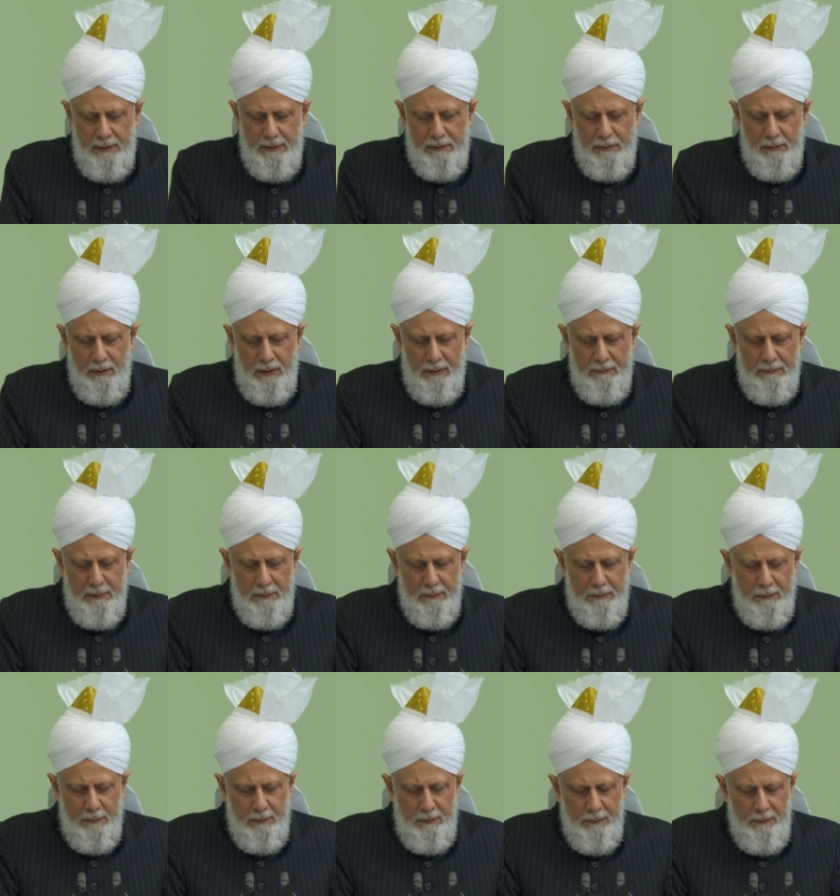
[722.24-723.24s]
denilen yere
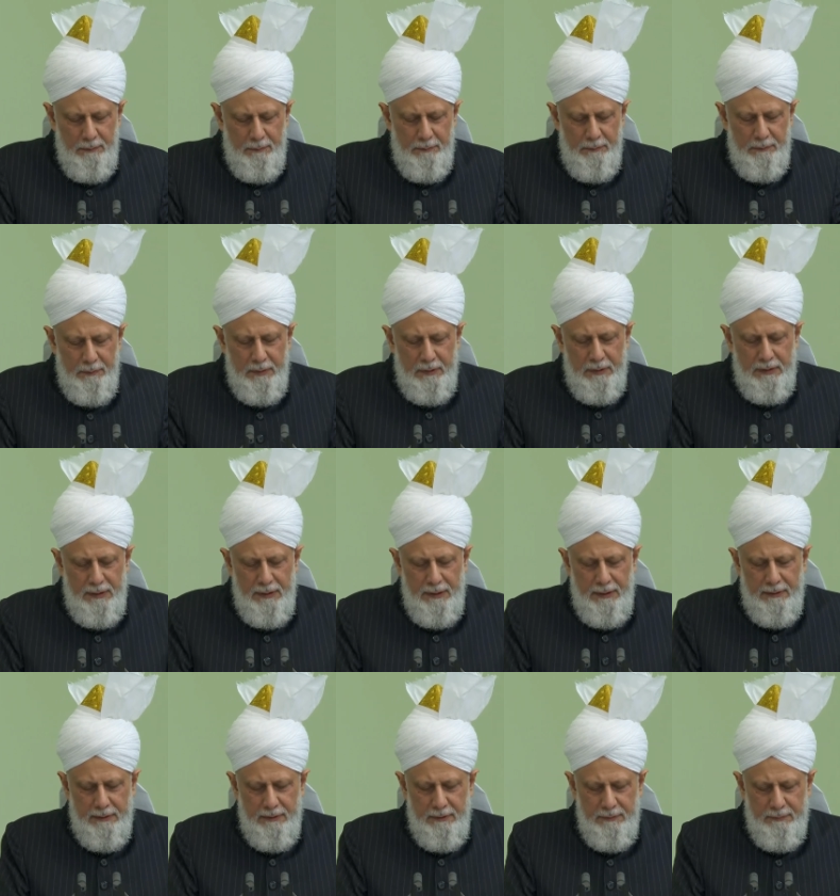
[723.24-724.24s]
gelmişti,
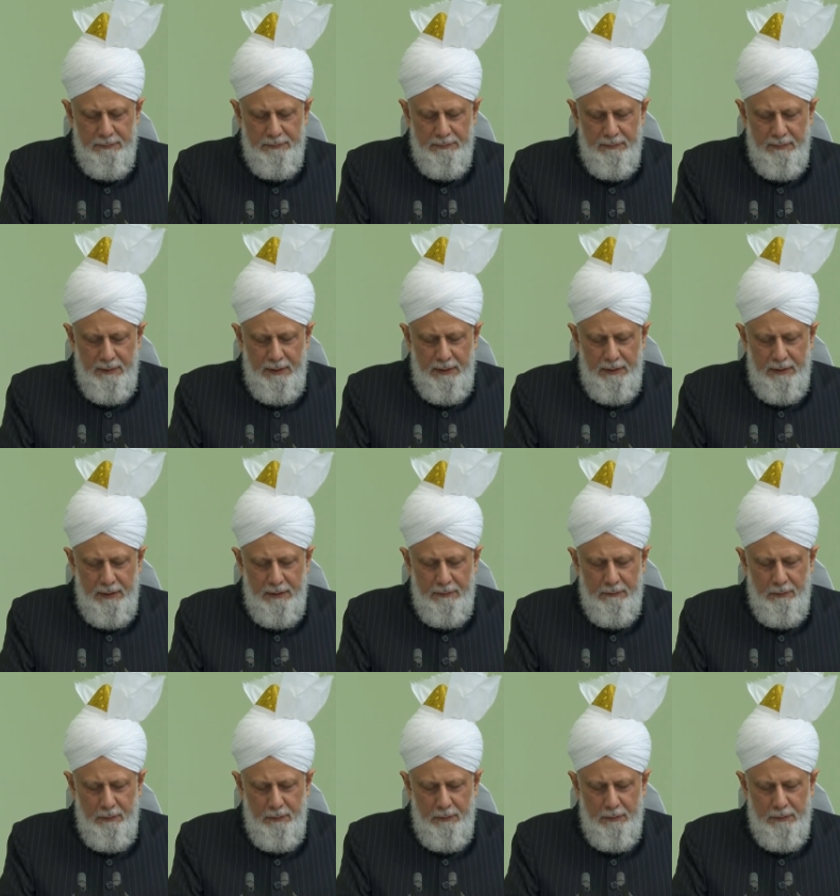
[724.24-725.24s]
ulaşmıştı. Kanan,
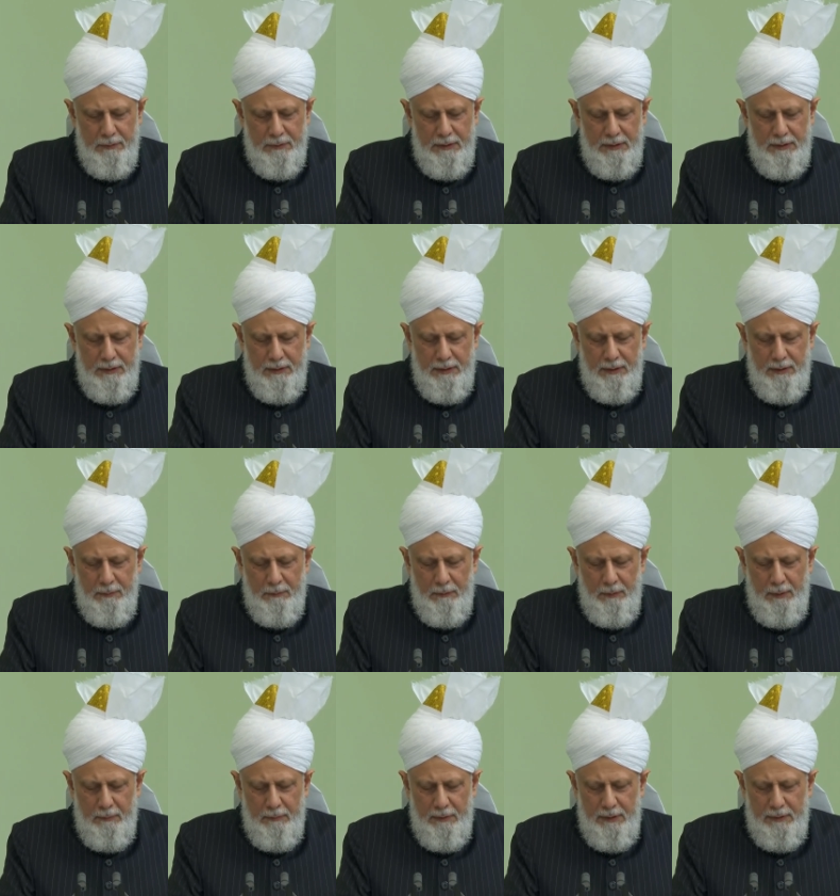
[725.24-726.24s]

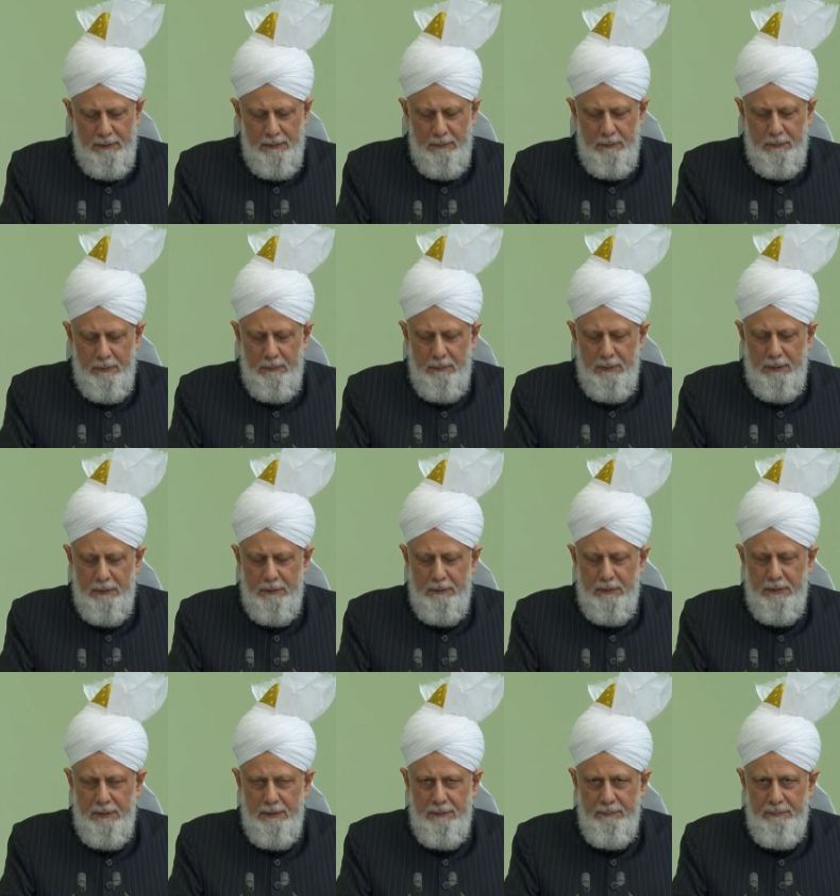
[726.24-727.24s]
Medine ile
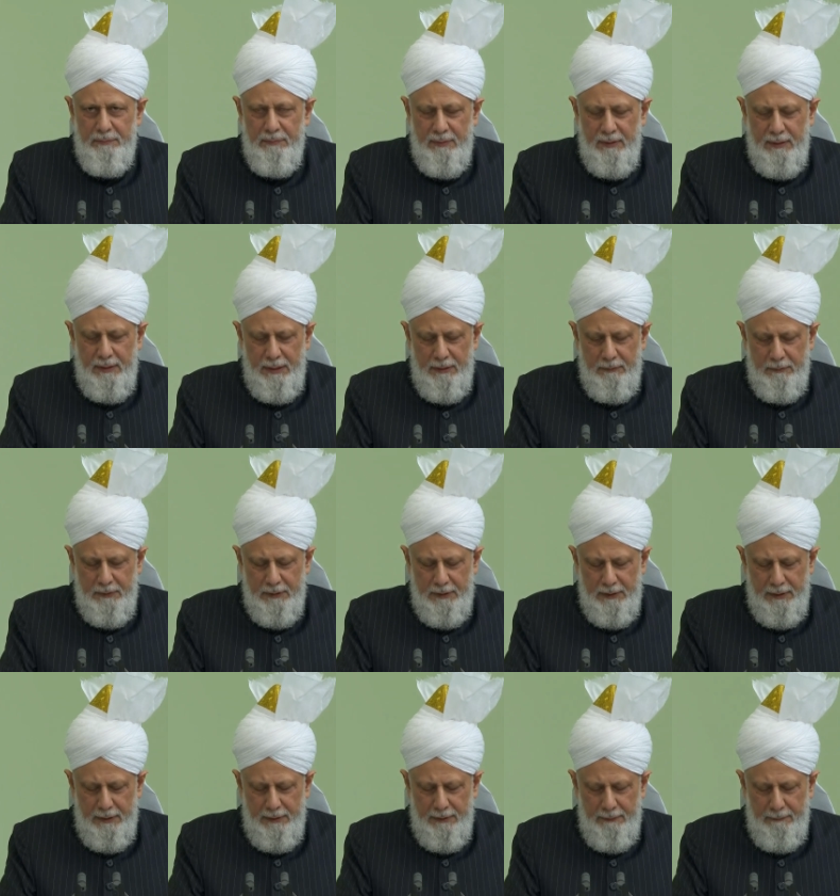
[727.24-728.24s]
Uhud arasında
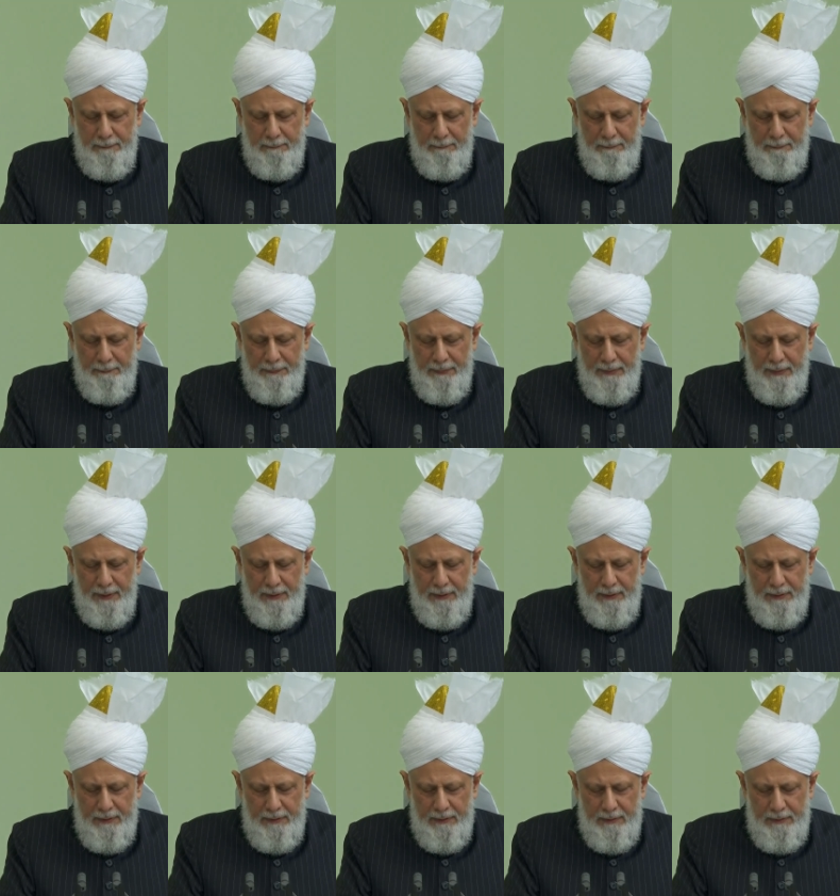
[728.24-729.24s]

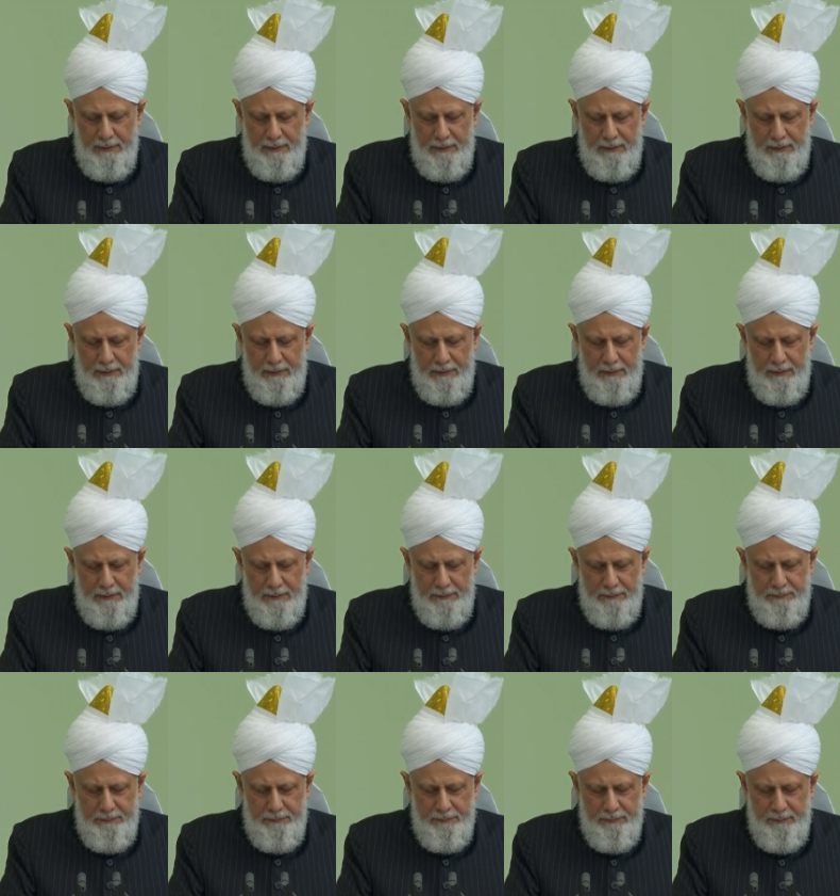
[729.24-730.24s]
orada
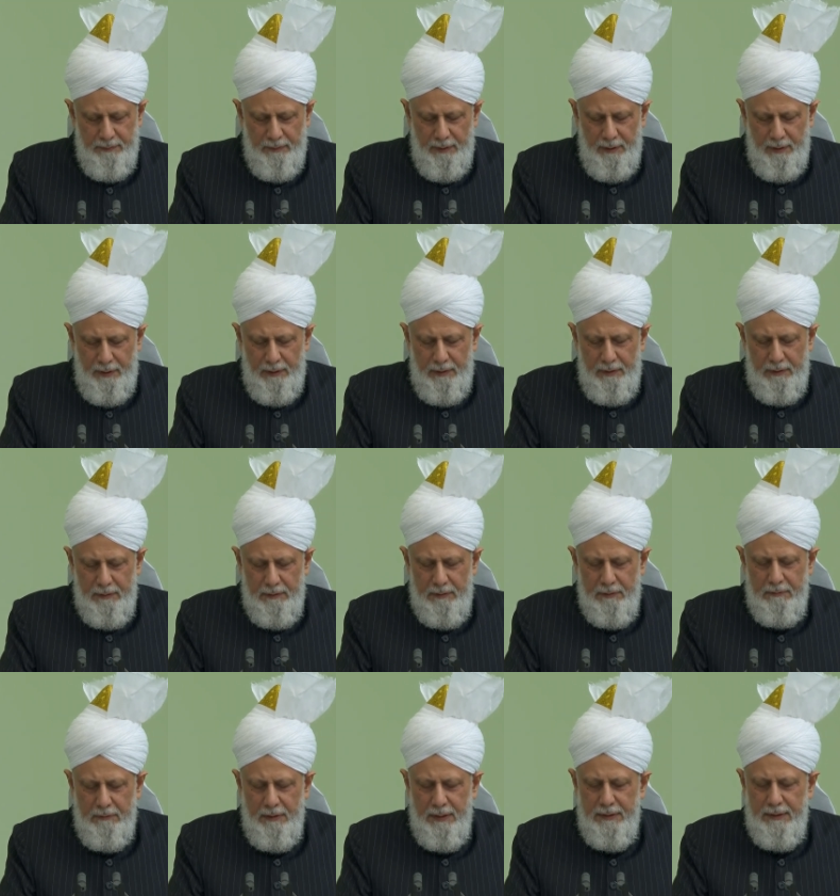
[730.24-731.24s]
e,
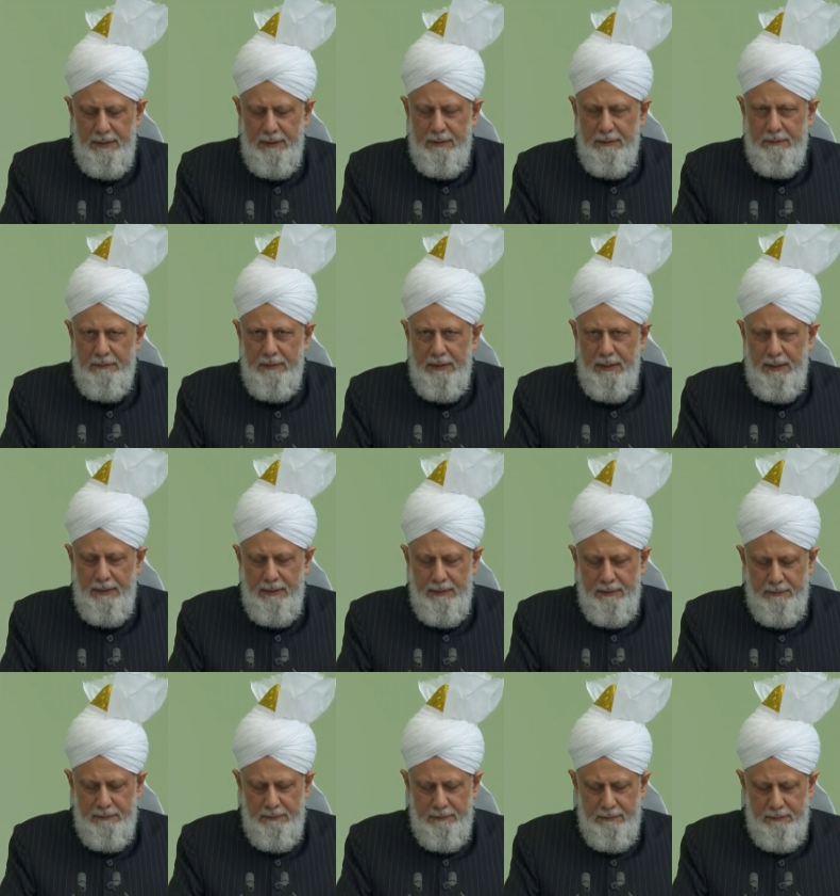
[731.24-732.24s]
Üç vadi vardı.
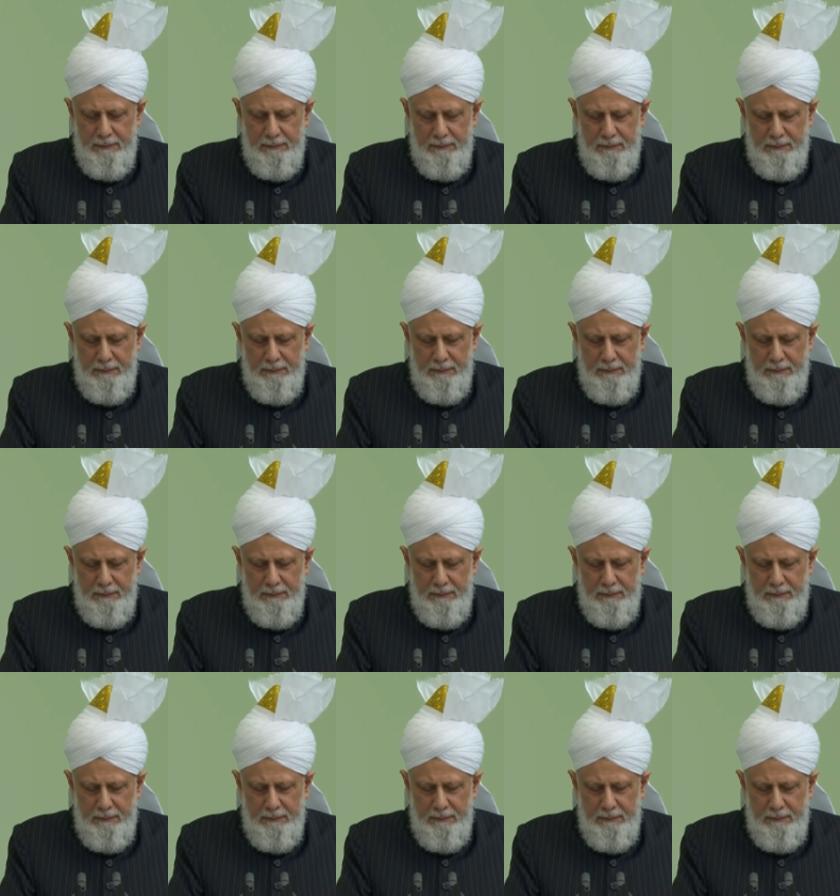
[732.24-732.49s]
Da